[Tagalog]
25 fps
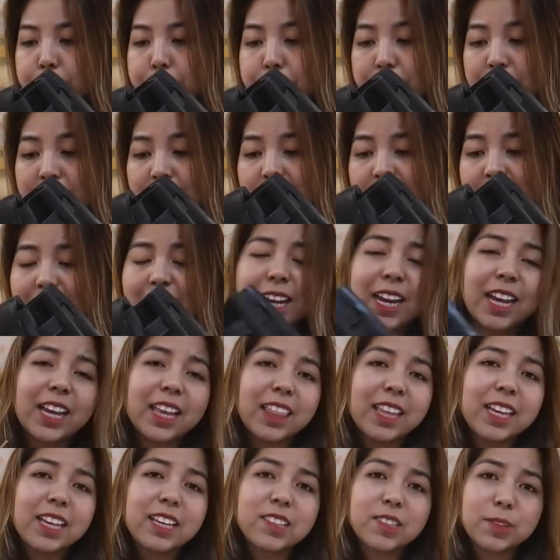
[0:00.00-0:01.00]
Birkin. I
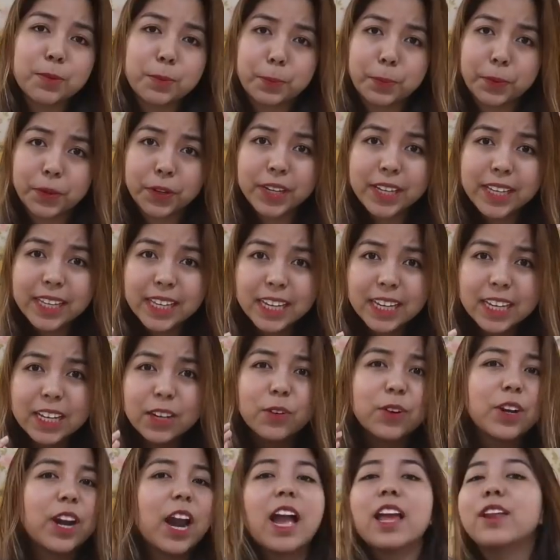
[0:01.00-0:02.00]
think it's a Birkin
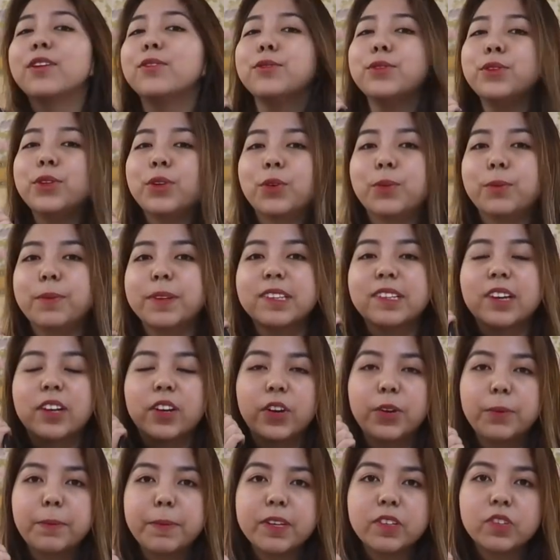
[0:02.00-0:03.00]
or I don't know. Basta
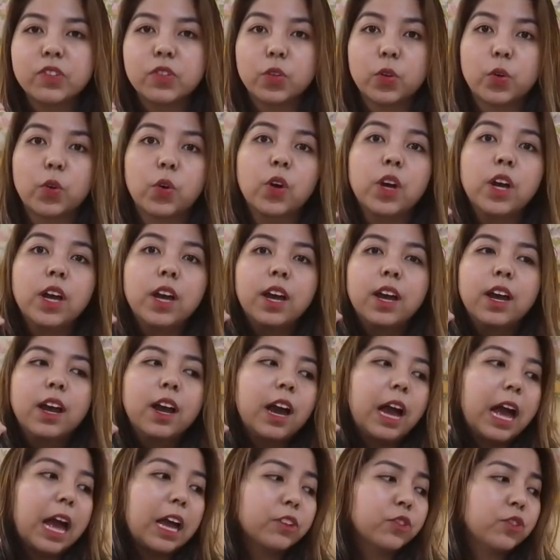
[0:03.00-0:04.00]
Hermes to.
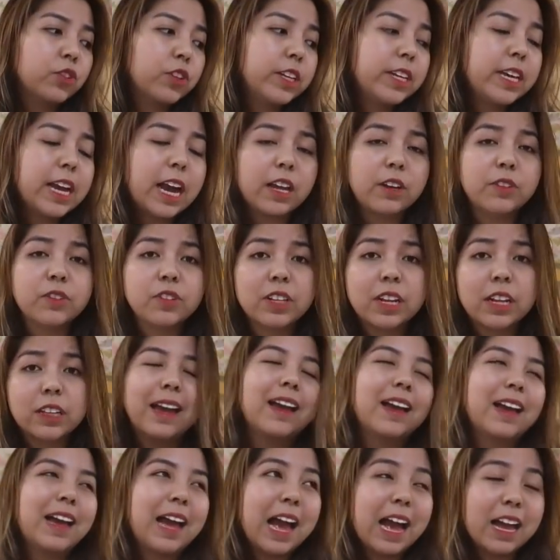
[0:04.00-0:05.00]
Actually, halos, la
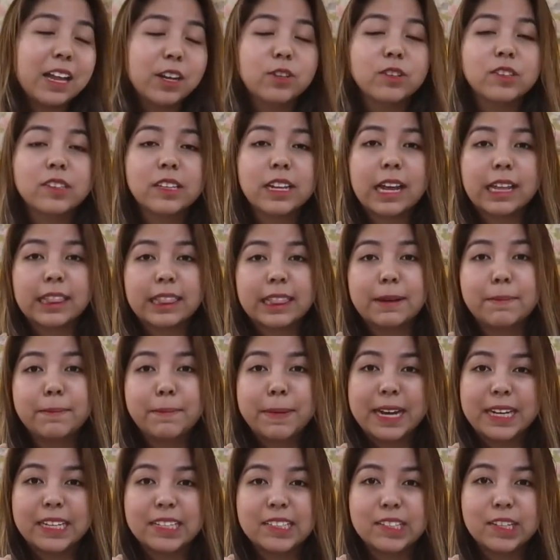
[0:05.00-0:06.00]
halos lahat ng
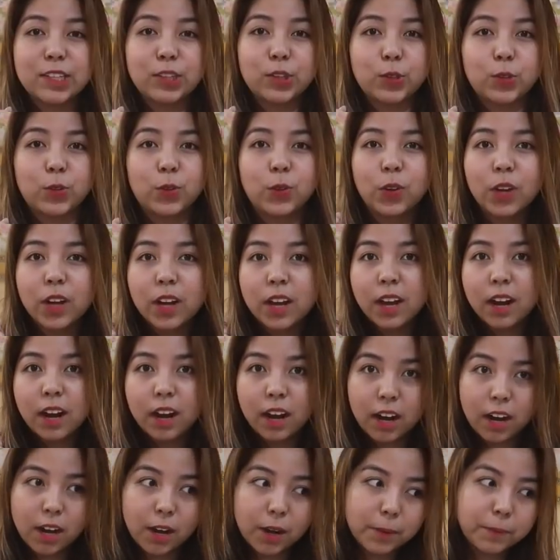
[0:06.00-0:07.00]
bags na to.
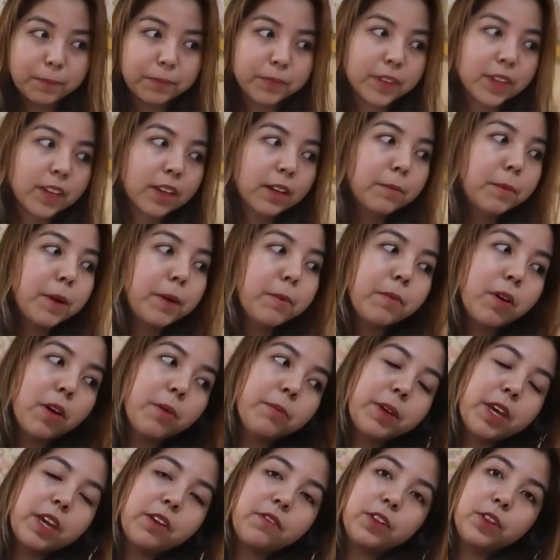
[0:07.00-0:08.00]
Um, my
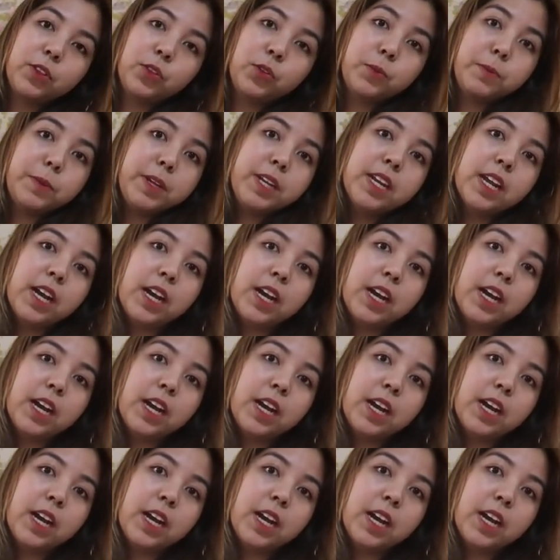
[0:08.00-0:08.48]
mom gave it to me